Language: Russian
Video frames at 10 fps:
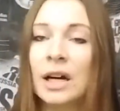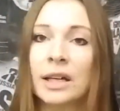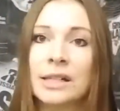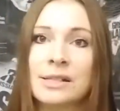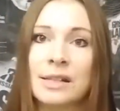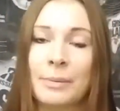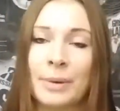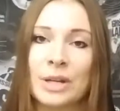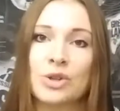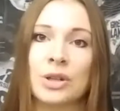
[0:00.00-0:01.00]
Если,
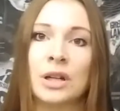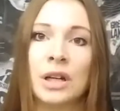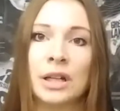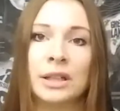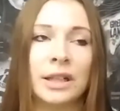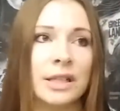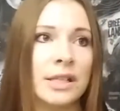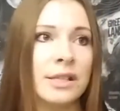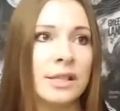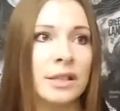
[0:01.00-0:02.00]
опять же, не
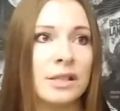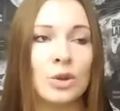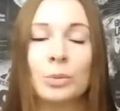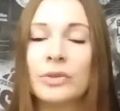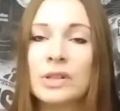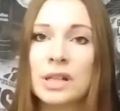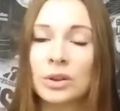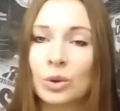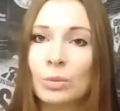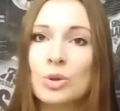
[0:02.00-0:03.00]
хотите задумываться о
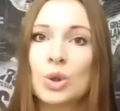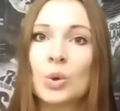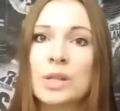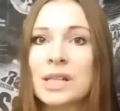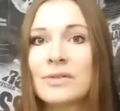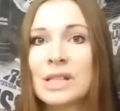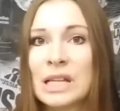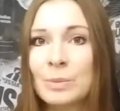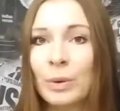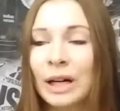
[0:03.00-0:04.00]
том, что где
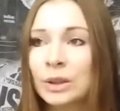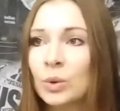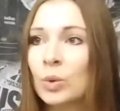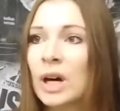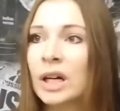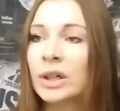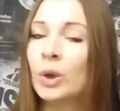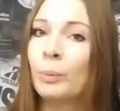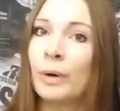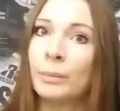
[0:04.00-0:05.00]
взять банку, как
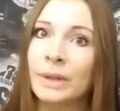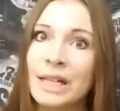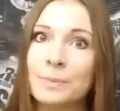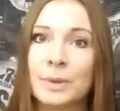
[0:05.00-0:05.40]
ее помыть,